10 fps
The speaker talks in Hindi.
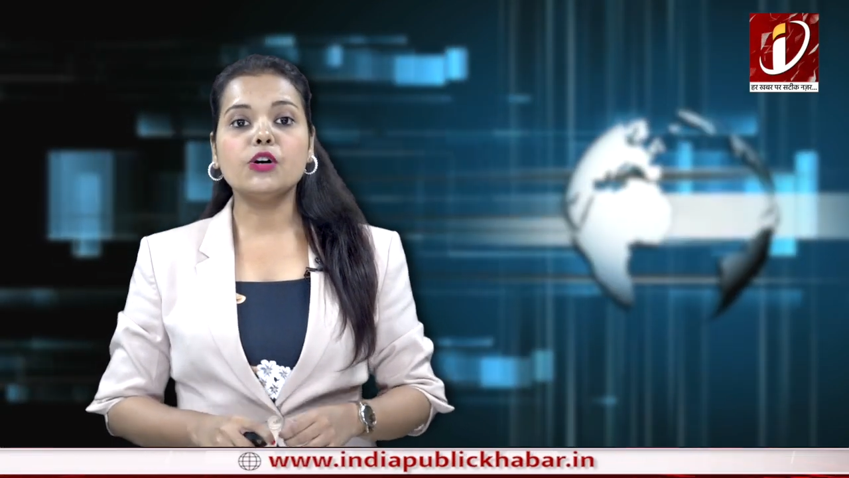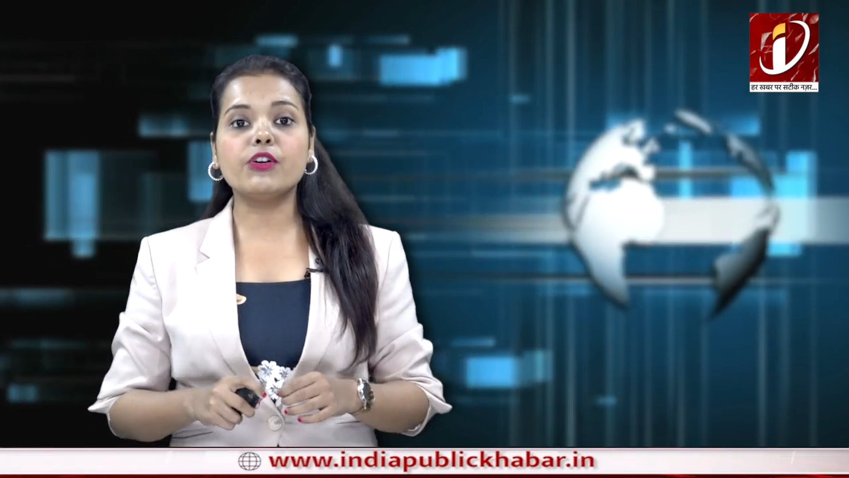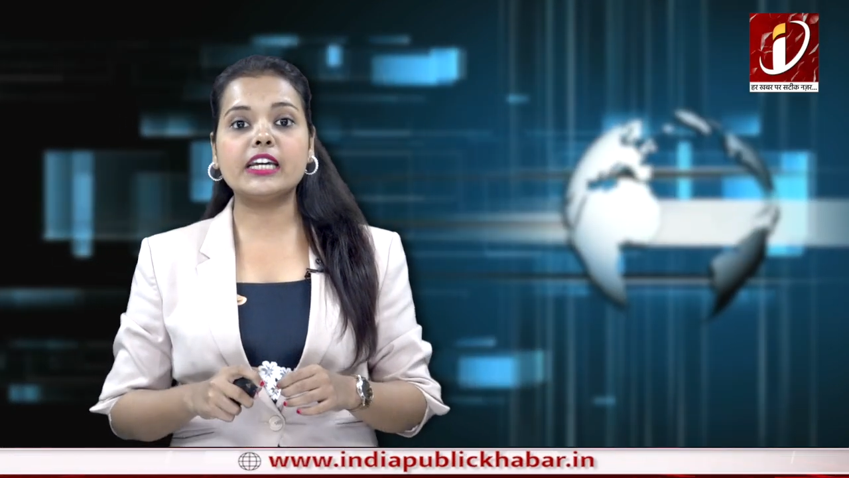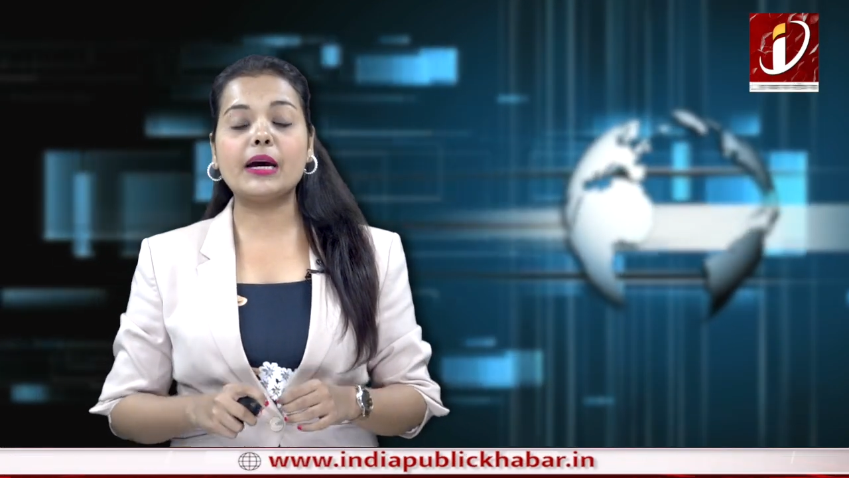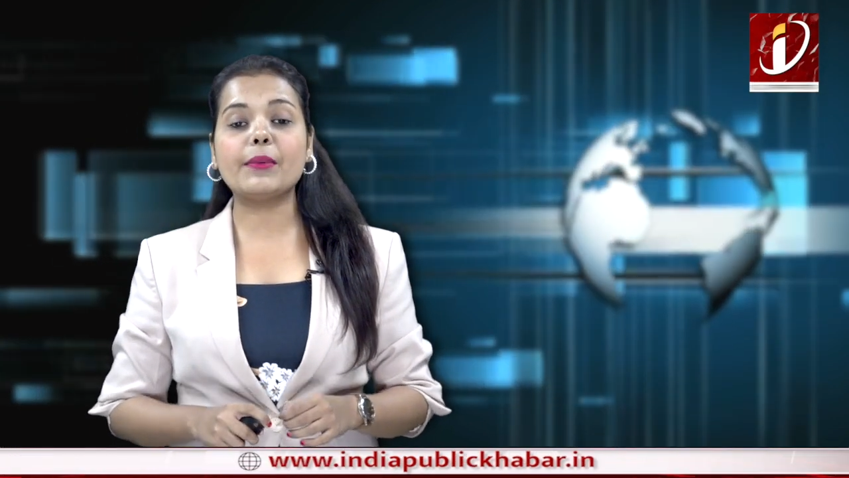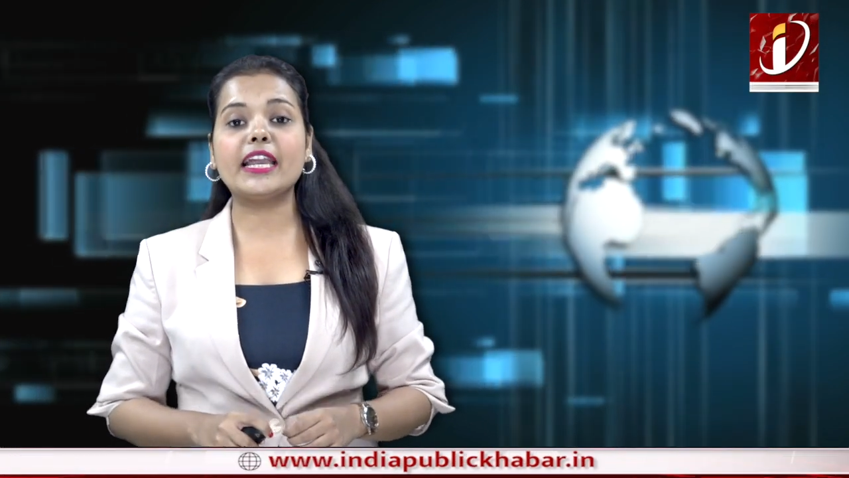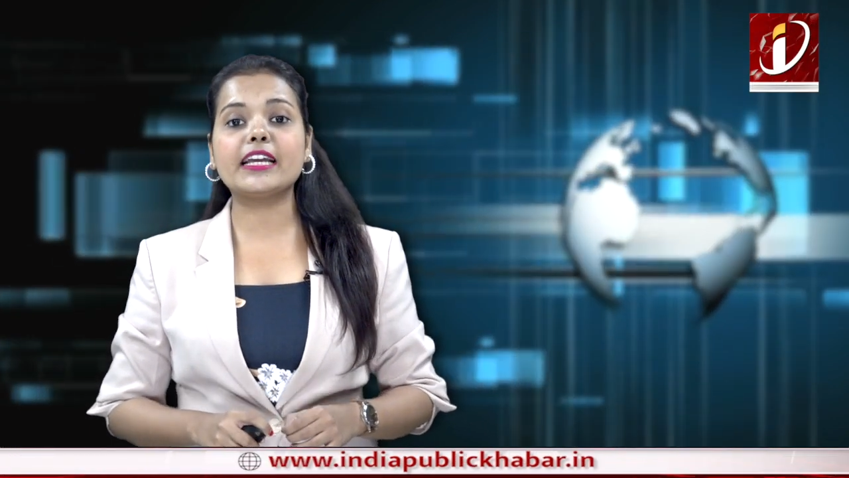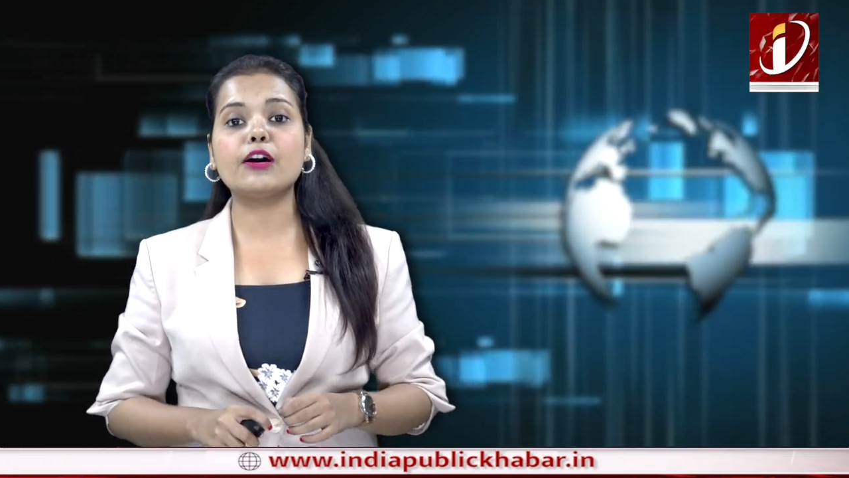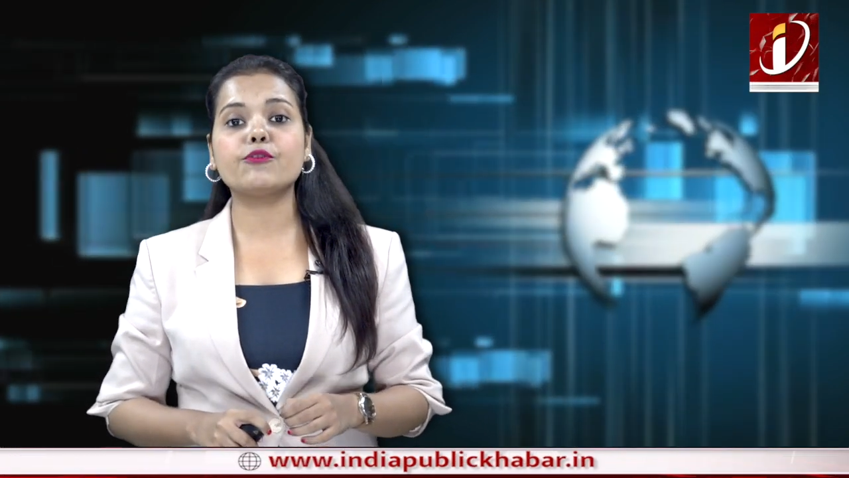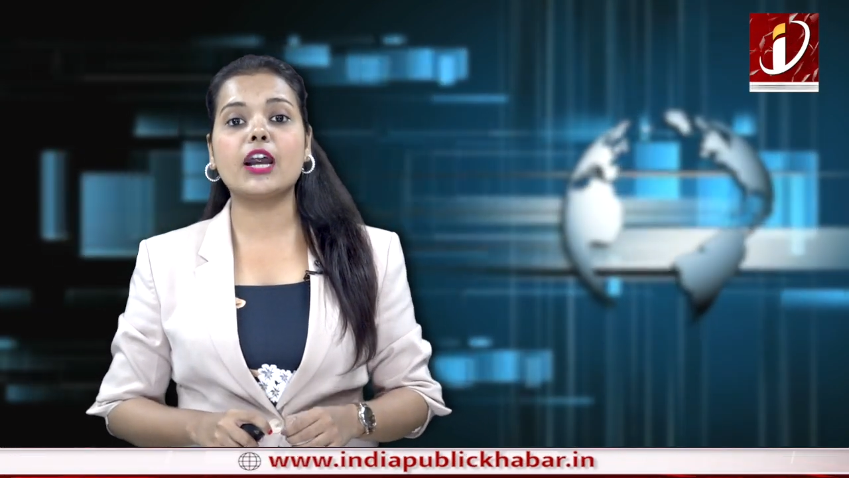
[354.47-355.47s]
वहीं
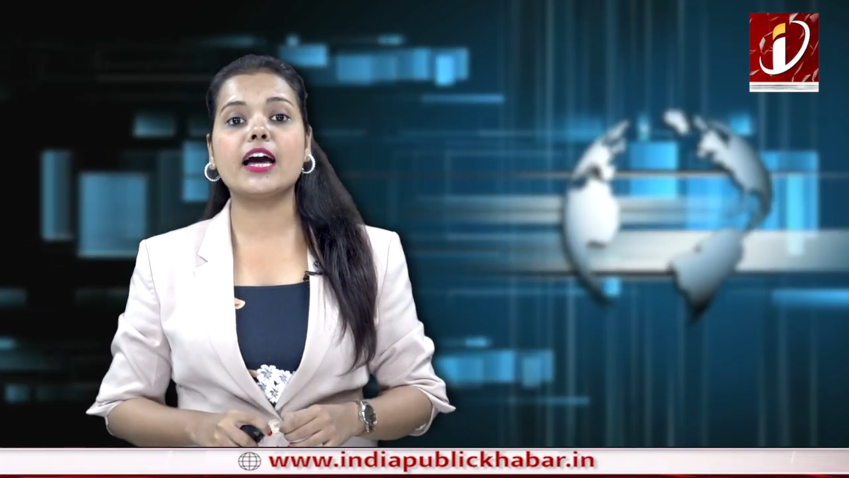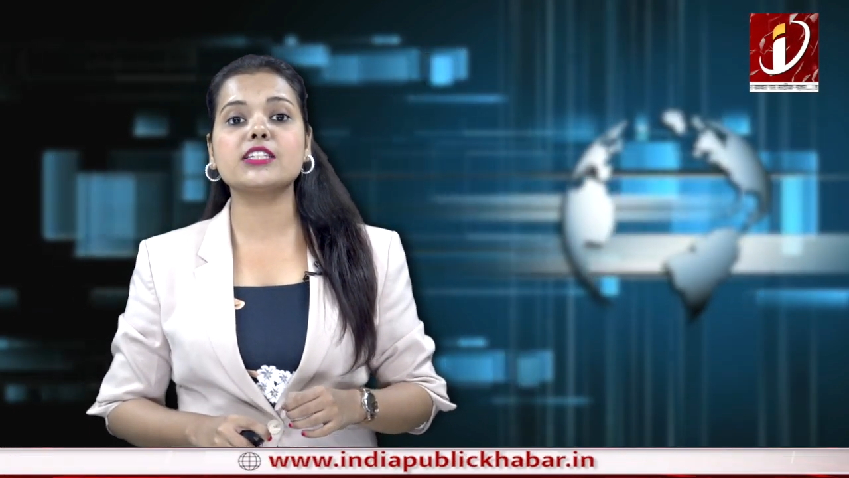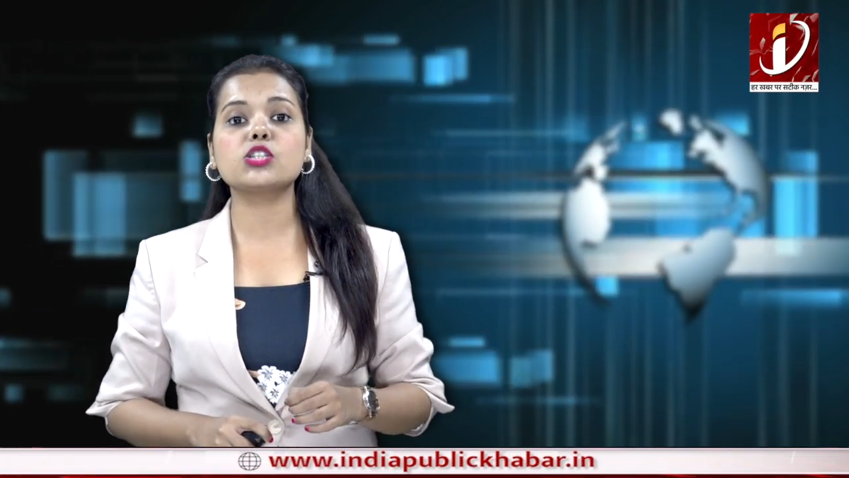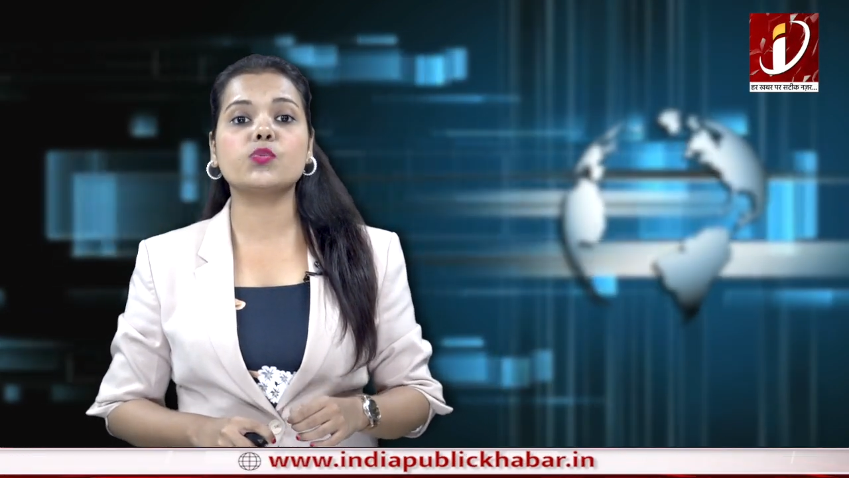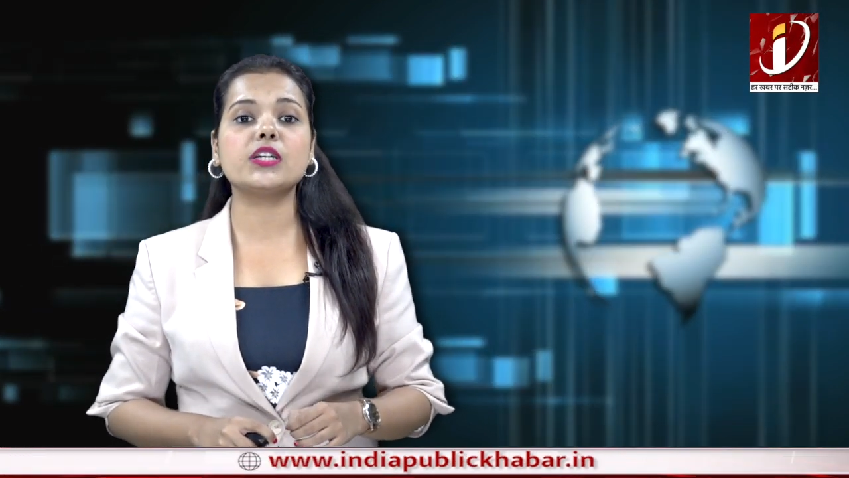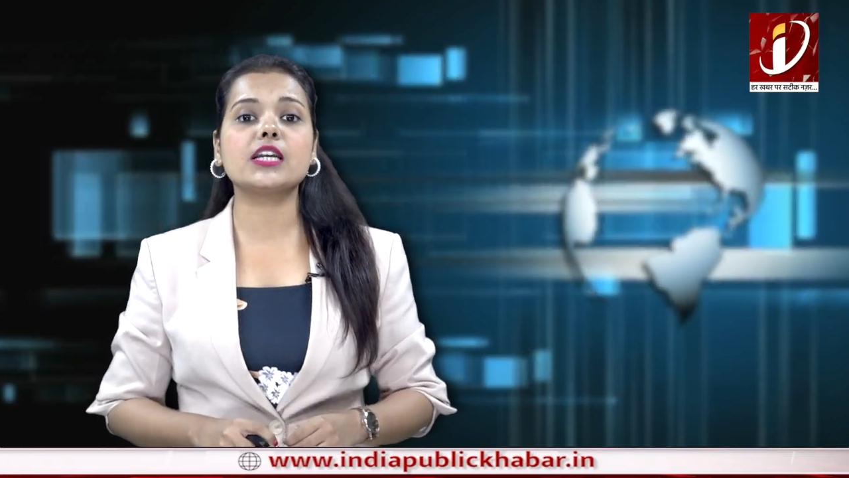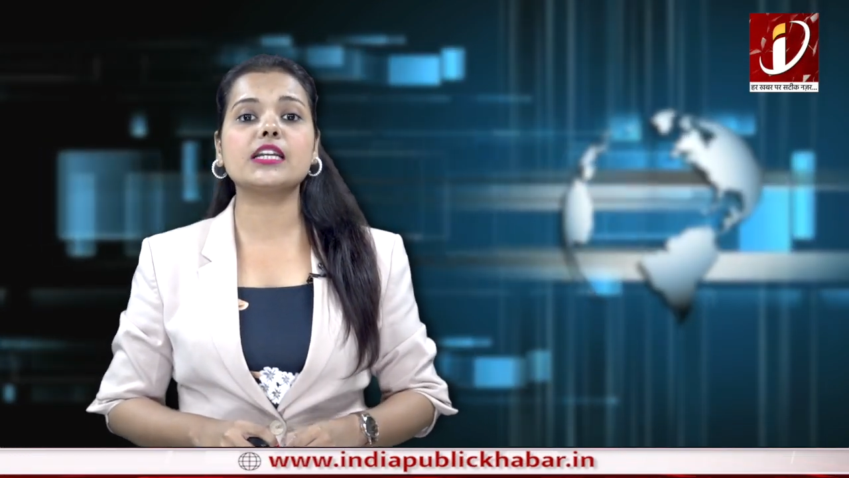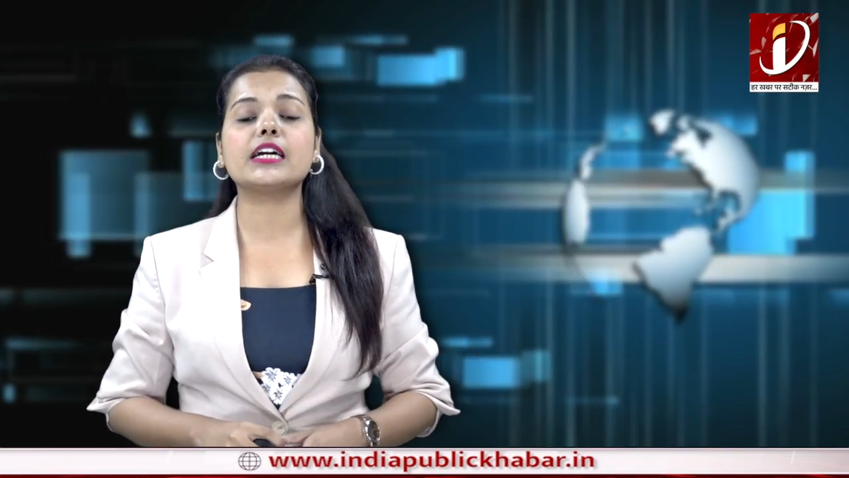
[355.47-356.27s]
अमेरिका फ्रांस स्वीडन